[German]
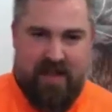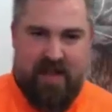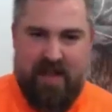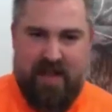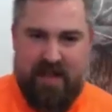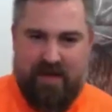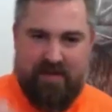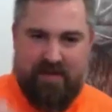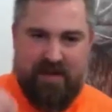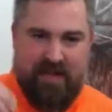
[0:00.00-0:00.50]

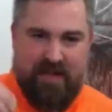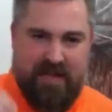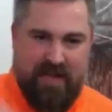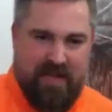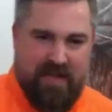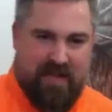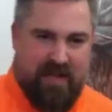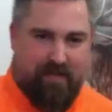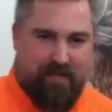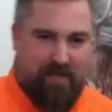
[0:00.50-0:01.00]
weil ich
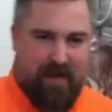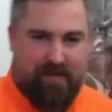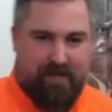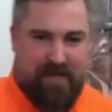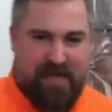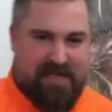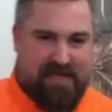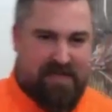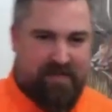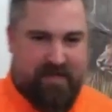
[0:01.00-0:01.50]
habe nach
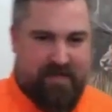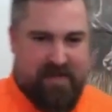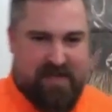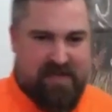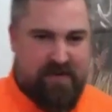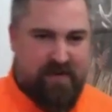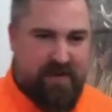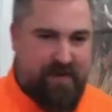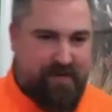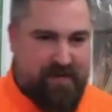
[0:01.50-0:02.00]
bestem Wissen und
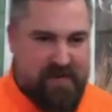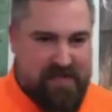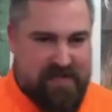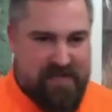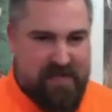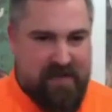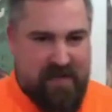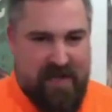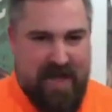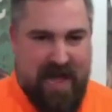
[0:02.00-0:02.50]
Gewissen
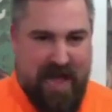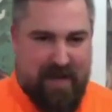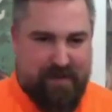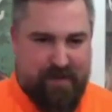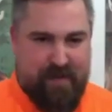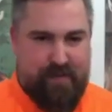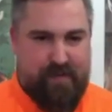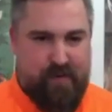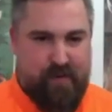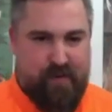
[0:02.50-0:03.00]

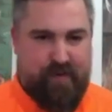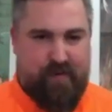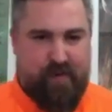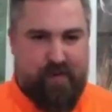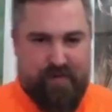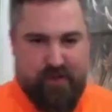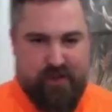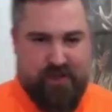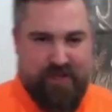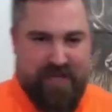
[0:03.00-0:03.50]
abgeprüft und
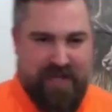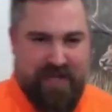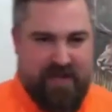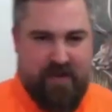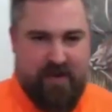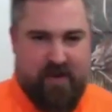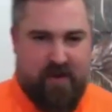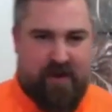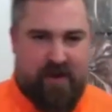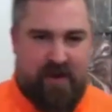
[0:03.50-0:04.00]
bestätigen
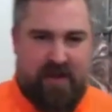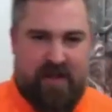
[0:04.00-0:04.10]
können,